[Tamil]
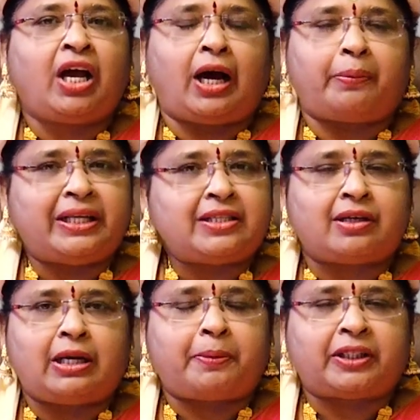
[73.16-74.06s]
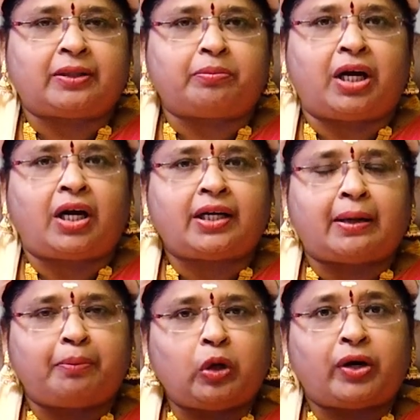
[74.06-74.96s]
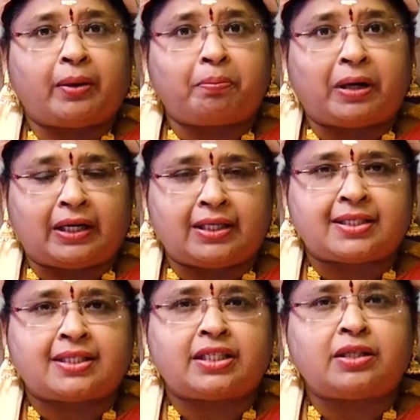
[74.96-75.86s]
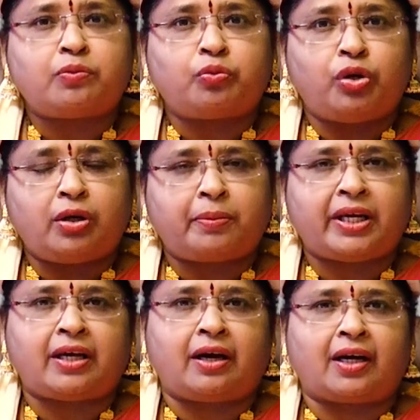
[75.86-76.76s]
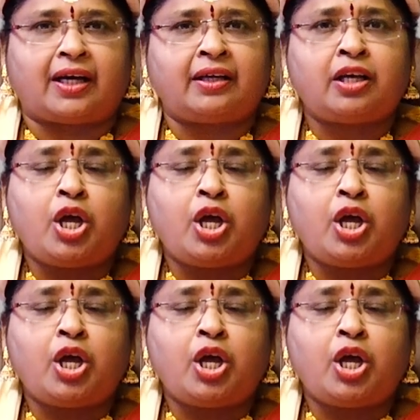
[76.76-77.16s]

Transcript: அப்படின்னு சொல்லி பார்த்தோம்னா நம்மளோட மனசு முழுமையாக